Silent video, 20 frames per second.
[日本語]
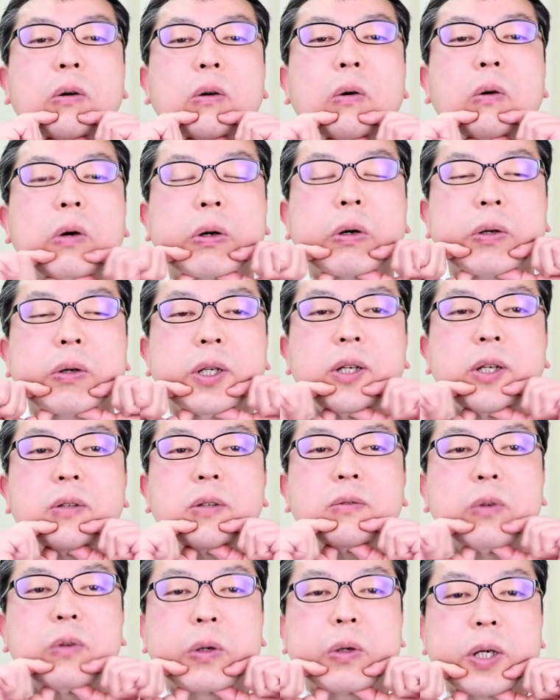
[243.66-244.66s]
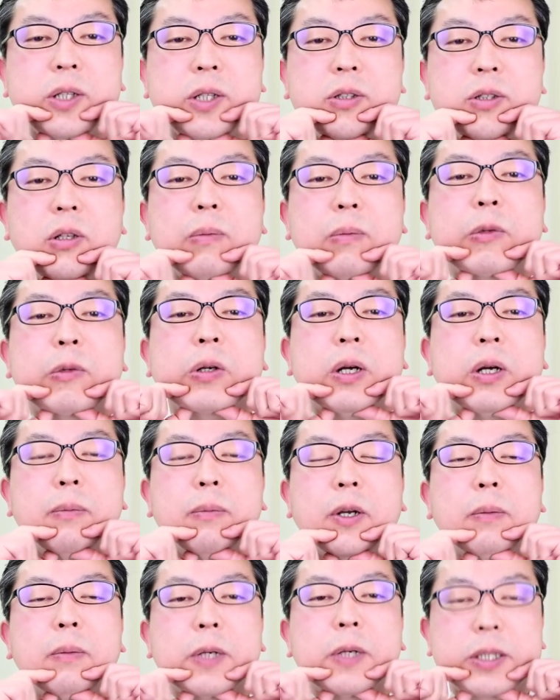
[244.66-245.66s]
交互に動かしても
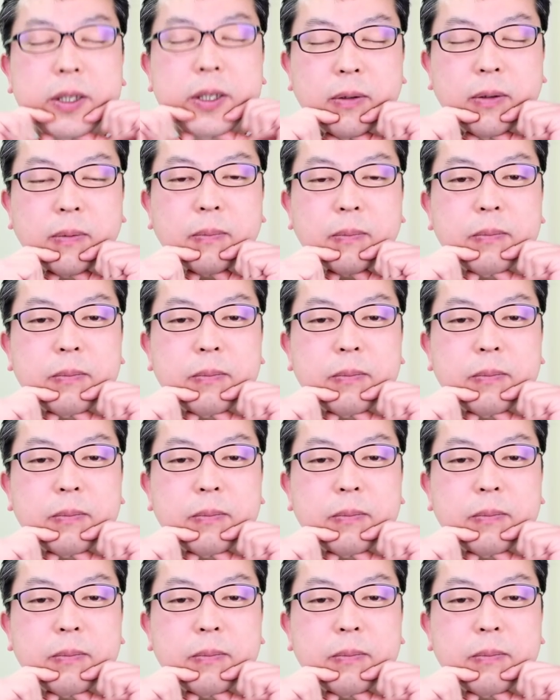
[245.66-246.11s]
構いません。